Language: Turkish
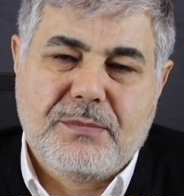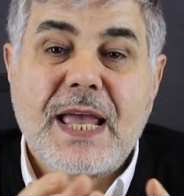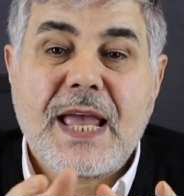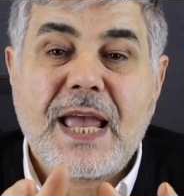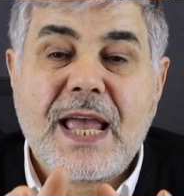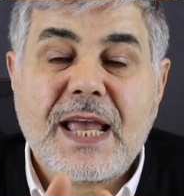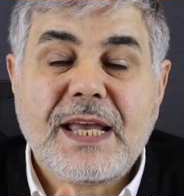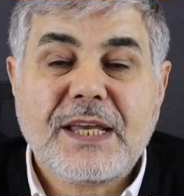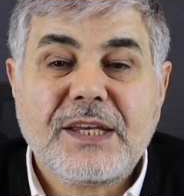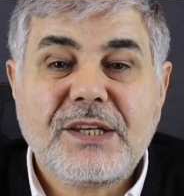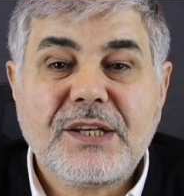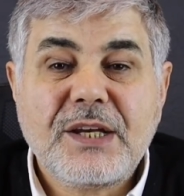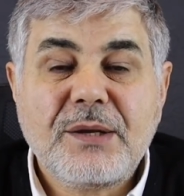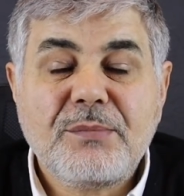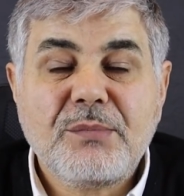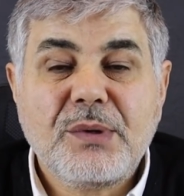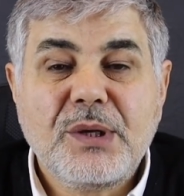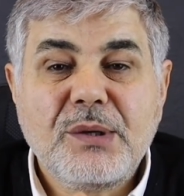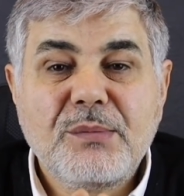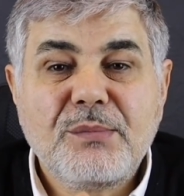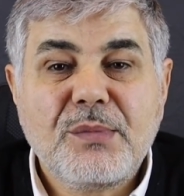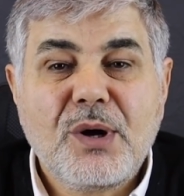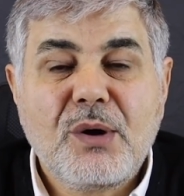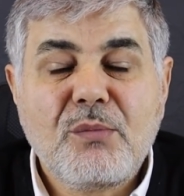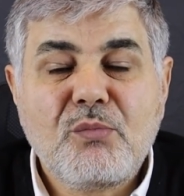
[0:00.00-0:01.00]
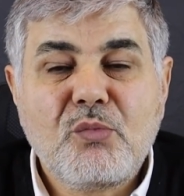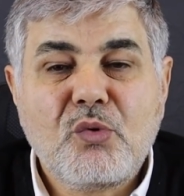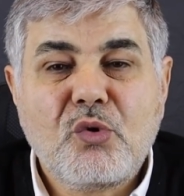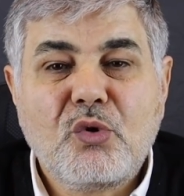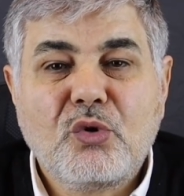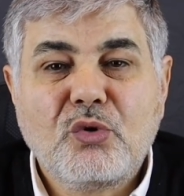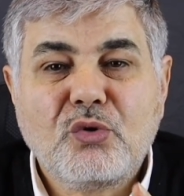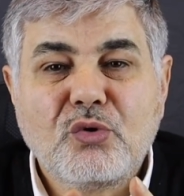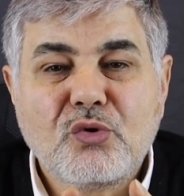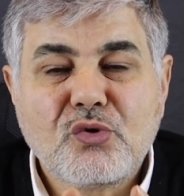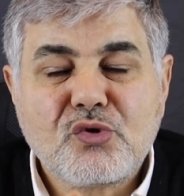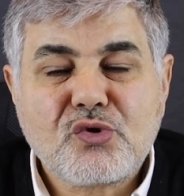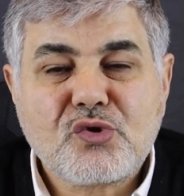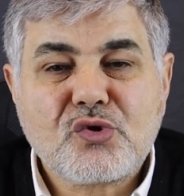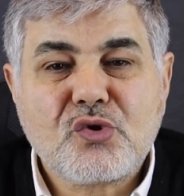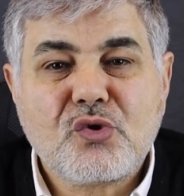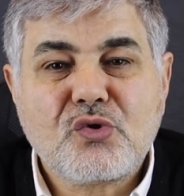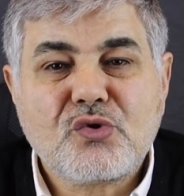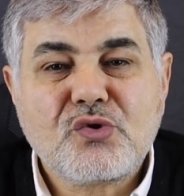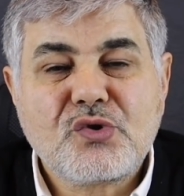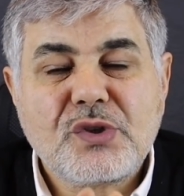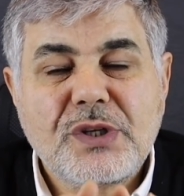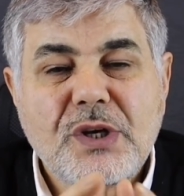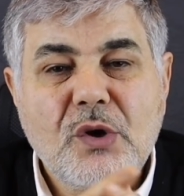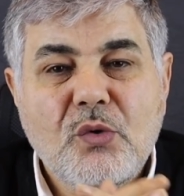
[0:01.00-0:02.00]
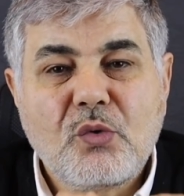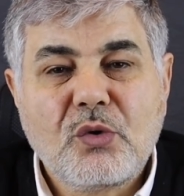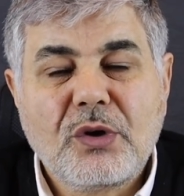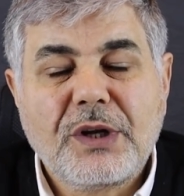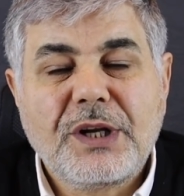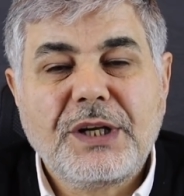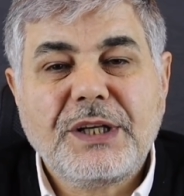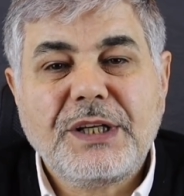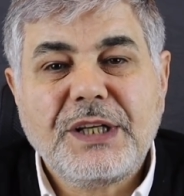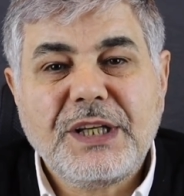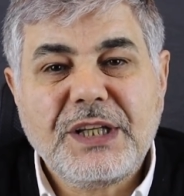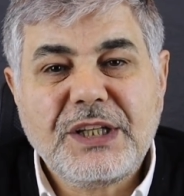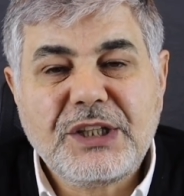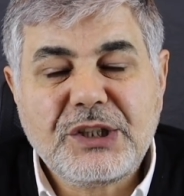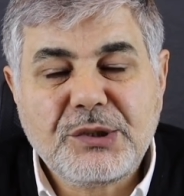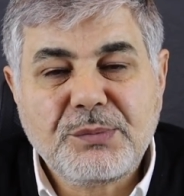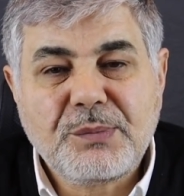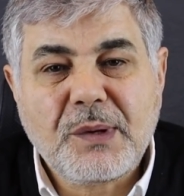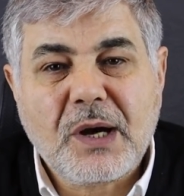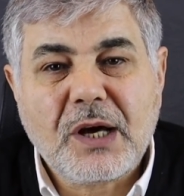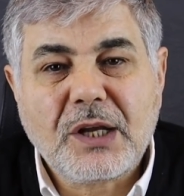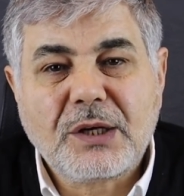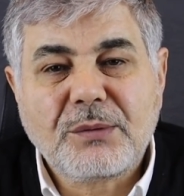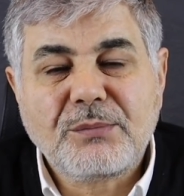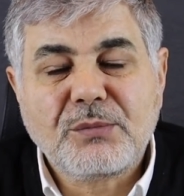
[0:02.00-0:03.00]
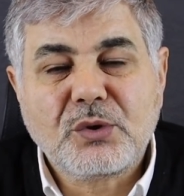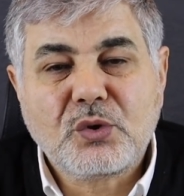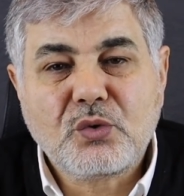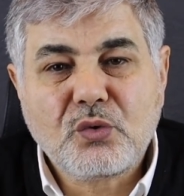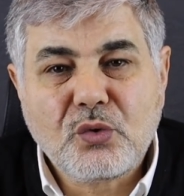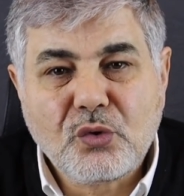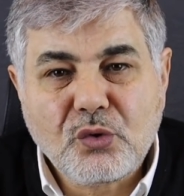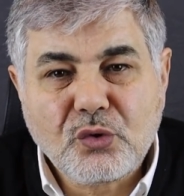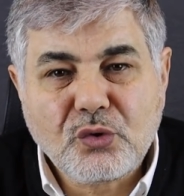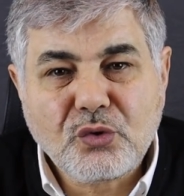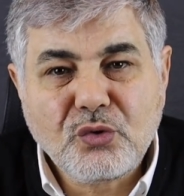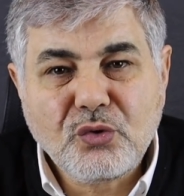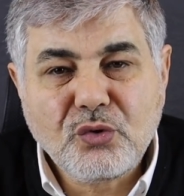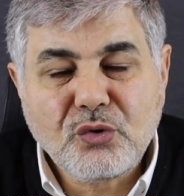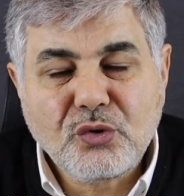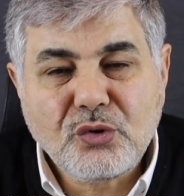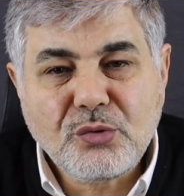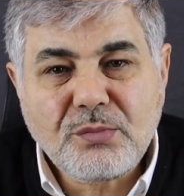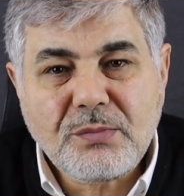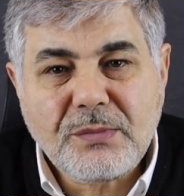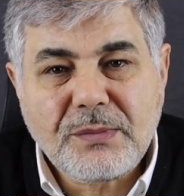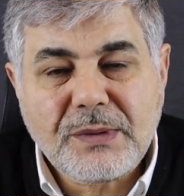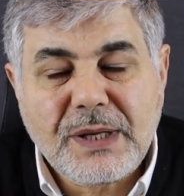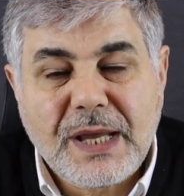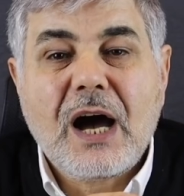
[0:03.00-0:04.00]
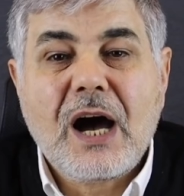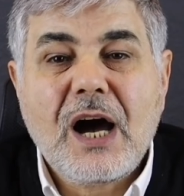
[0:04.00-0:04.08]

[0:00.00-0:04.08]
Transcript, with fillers: Ekrem İmamoğlu'nun sözüne olan itibarımı koruyorum.